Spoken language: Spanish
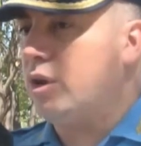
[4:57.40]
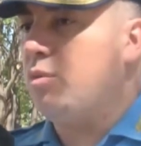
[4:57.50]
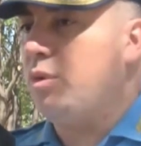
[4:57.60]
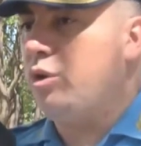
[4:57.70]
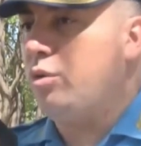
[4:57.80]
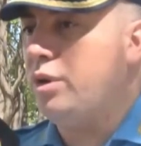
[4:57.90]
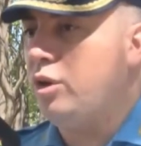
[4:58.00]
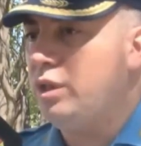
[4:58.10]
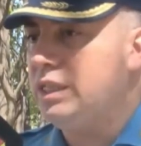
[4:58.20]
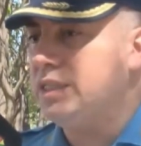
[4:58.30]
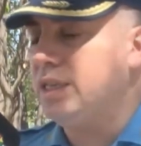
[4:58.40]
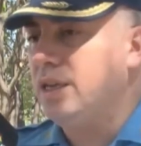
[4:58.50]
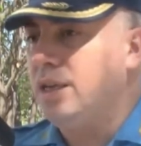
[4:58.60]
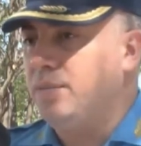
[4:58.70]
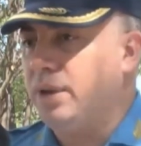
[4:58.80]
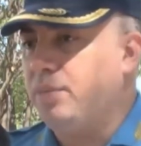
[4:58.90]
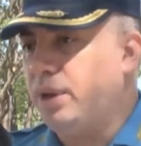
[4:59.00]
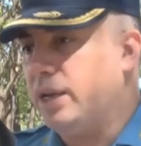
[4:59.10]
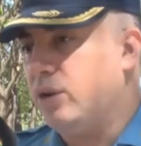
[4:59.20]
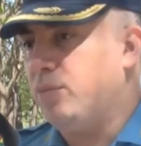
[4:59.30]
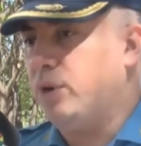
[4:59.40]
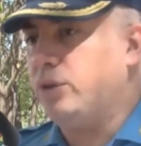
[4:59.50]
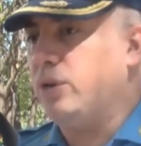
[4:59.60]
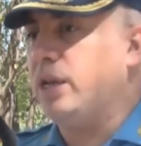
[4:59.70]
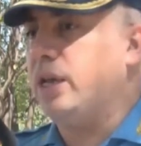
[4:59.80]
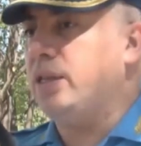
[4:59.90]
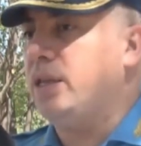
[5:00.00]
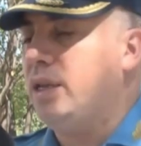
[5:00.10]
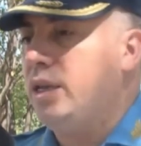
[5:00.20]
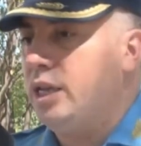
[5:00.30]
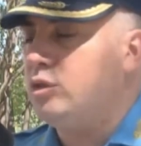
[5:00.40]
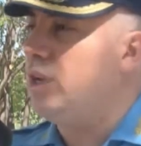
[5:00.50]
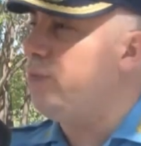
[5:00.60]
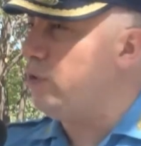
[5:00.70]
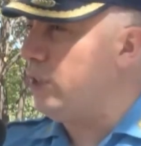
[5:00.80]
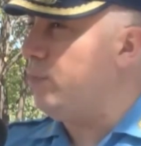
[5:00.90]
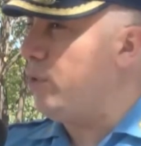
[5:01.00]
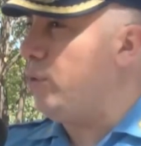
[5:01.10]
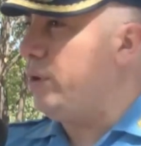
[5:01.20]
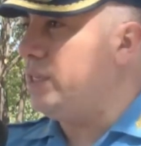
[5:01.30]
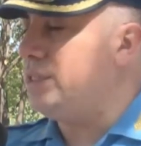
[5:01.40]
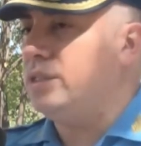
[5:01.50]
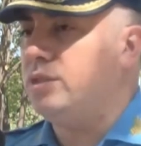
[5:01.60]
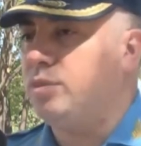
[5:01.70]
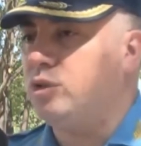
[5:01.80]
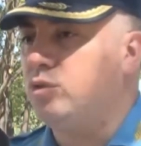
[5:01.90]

como el nombre lo dice, para explicarle un poquito a la gente, es una flota de móviles, por